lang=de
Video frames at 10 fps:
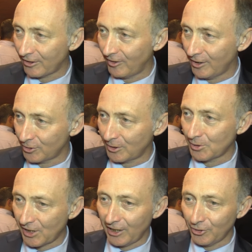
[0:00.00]
Wegfahren aus dem
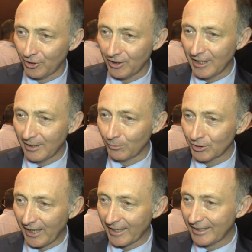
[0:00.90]
Stadion
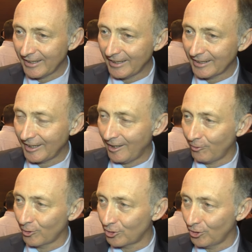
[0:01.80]
muss eigentlich jeder Teil
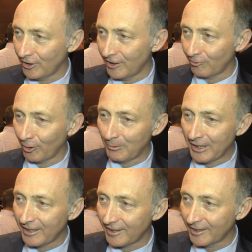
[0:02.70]
funktionieren, vom
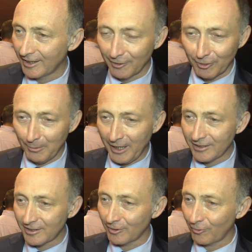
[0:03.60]
Licht, vom
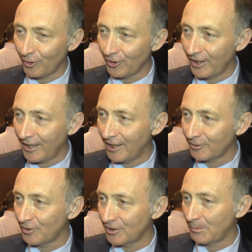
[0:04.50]
Essen, von der Art,
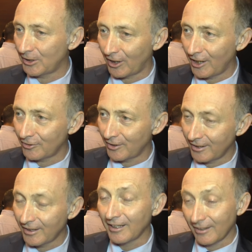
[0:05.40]
wie sie betreut
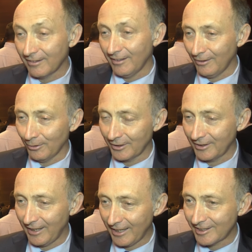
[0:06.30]
werden und
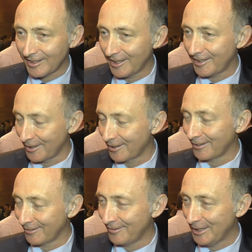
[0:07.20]
letztlich,
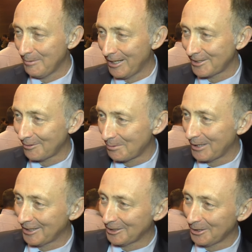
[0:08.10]
wie die Mannschaft
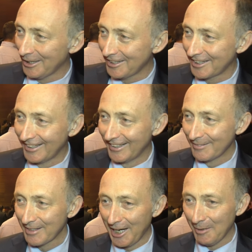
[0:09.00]
spielt natürlich.
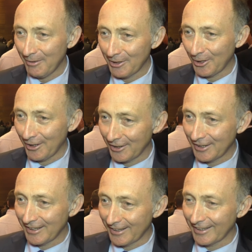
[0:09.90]
Aber wir können
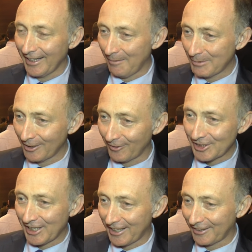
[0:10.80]
hier ein bisschen
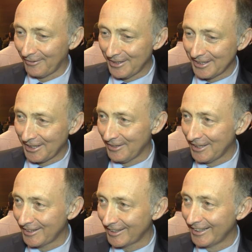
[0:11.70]
verstärken, wenn sie
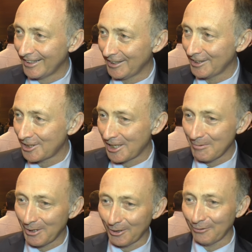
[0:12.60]
gewinnt in der
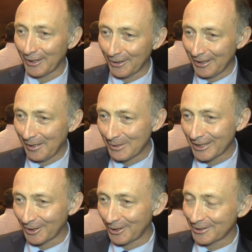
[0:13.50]
Stimmung und wir können ein
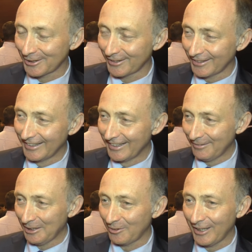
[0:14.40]
bisschen trösten,
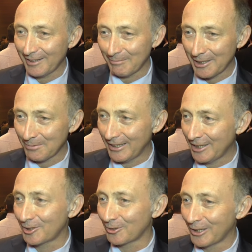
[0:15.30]
wenn es vielleicht manchmal
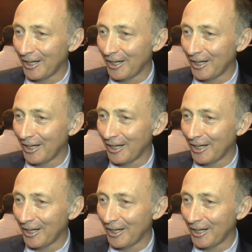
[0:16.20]
nicht so gut